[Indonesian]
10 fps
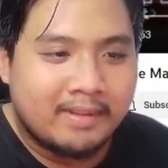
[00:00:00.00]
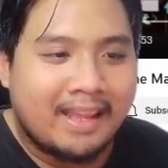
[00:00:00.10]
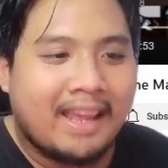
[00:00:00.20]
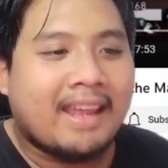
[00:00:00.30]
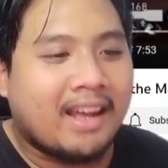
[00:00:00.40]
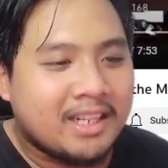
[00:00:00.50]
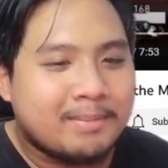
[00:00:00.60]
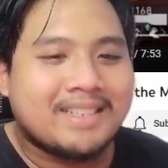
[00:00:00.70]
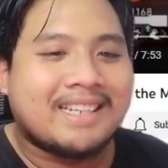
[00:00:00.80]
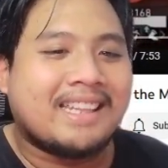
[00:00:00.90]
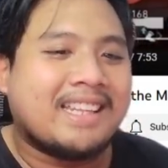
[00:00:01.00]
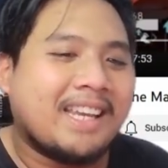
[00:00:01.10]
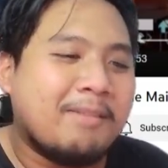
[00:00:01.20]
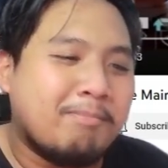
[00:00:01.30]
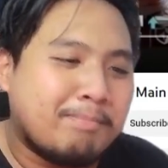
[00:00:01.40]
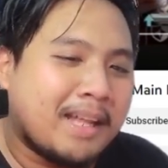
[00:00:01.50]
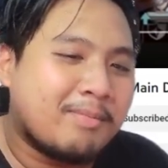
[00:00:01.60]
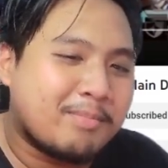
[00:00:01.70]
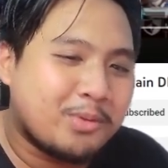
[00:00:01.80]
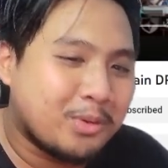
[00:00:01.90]
Enhance basic attack-nya
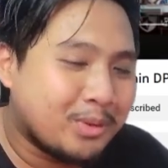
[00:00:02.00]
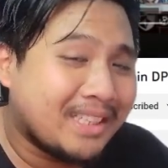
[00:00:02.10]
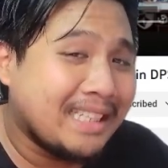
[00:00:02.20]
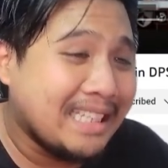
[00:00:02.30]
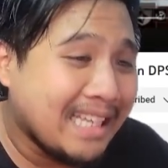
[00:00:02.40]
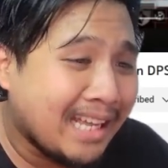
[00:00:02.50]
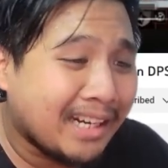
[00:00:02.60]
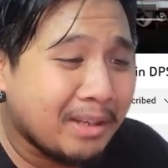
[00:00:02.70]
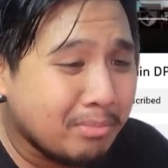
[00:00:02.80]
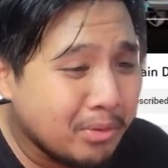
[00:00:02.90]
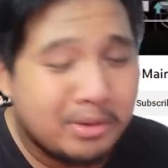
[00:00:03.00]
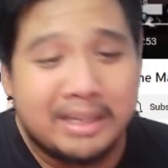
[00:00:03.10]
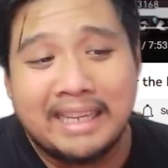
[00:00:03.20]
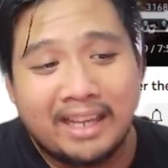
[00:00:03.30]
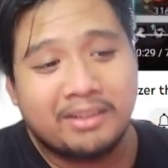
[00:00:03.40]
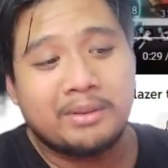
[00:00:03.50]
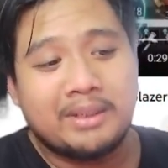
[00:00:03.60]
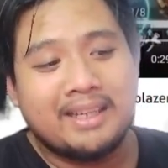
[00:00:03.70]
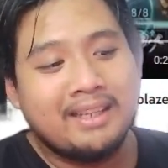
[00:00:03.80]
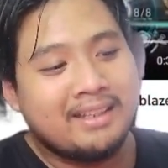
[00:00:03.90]
ribu lihat tuh
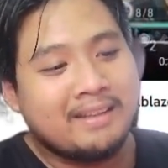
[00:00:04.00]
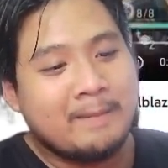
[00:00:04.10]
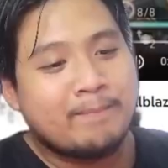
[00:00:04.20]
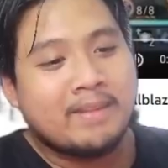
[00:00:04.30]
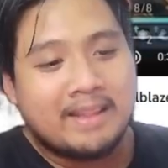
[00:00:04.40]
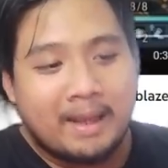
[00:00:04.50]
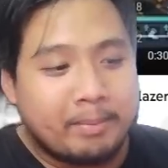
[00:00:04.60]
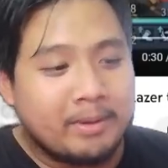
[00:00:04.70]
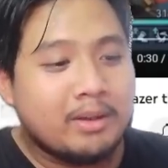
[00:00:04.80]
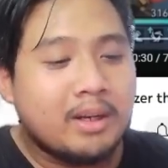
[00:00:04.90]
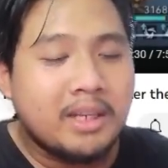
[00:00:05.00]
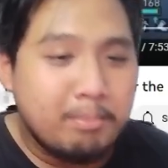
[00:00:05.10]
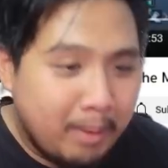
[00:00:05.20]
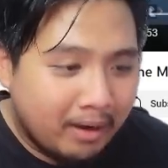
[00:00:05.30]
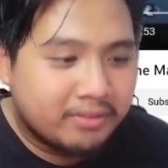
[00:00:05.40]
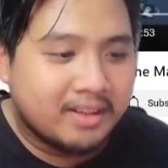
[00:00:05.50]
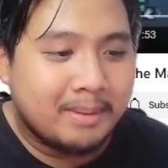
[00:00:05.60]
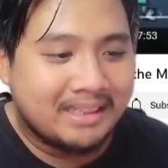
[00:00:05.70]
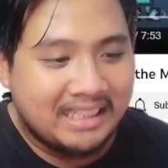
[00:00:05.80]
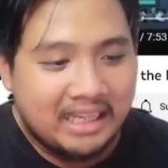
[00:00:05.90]
ya tapi ini udah di buff
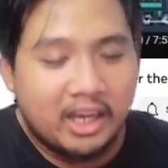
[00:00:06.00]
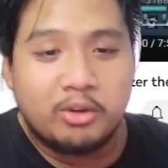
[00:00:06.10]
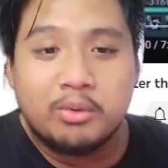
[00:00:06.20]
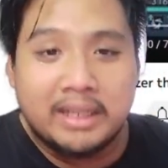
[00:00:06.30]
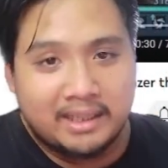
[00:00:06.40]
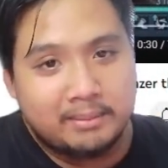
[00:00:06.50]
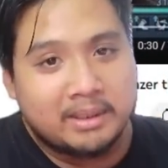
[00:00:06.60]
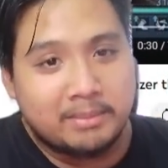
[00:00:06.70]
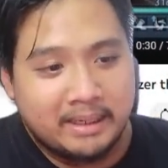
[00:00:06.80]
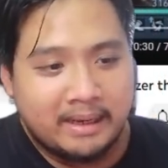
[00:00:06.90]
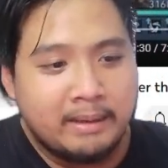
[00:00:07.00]
sama 3 unit teman-teman ya